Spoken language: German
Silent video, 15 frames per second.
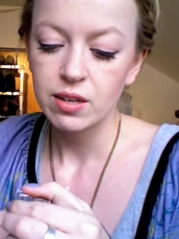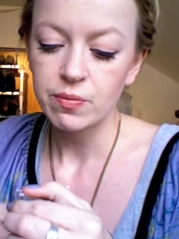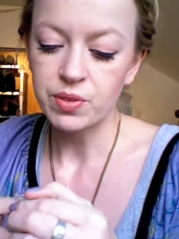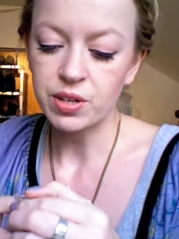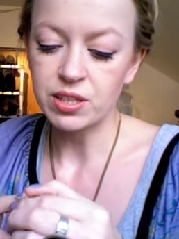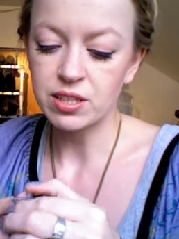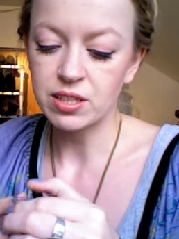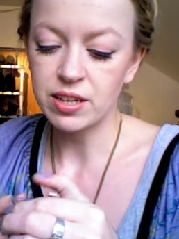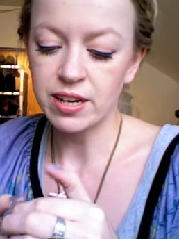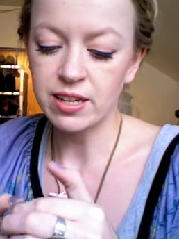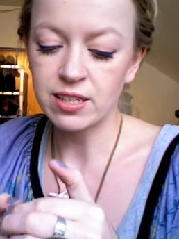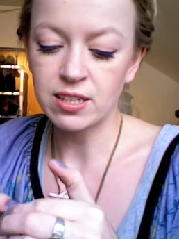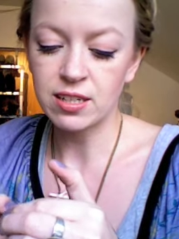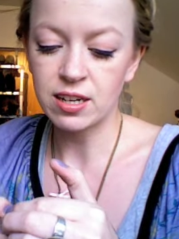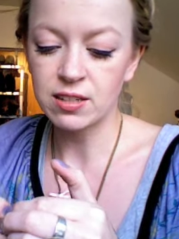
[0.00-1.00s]
dass ich
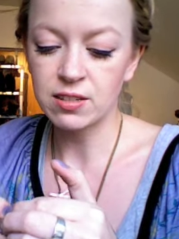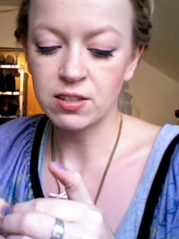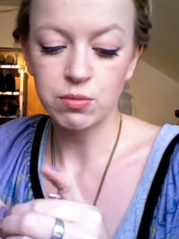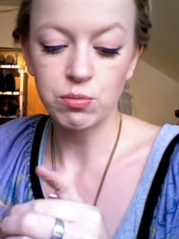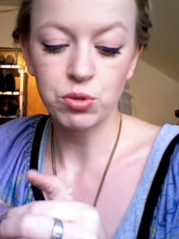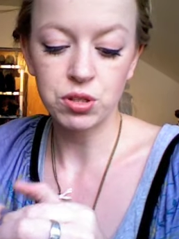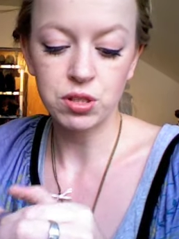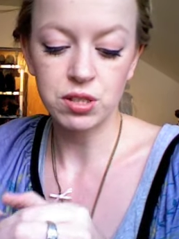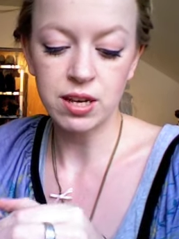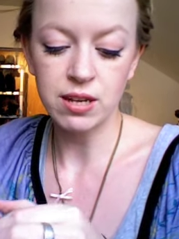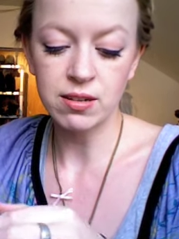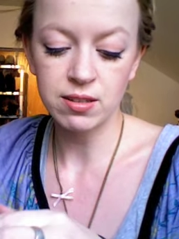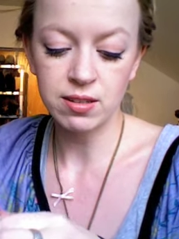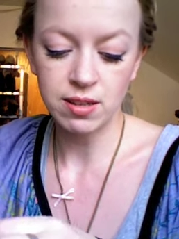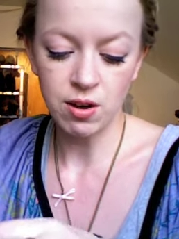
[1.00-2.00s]
erst dachte, ich muss das
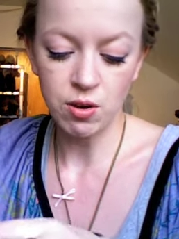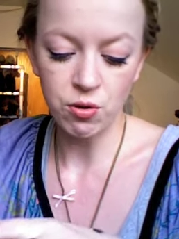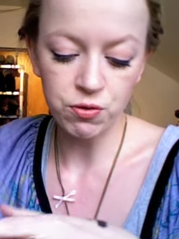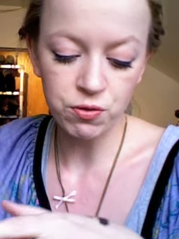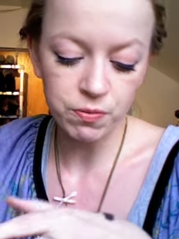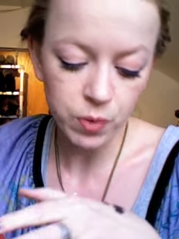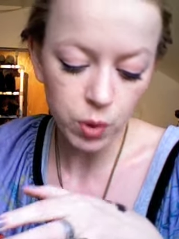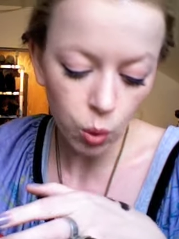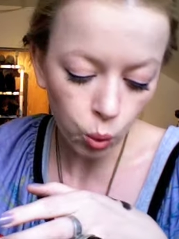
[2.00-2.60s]
alles kaufen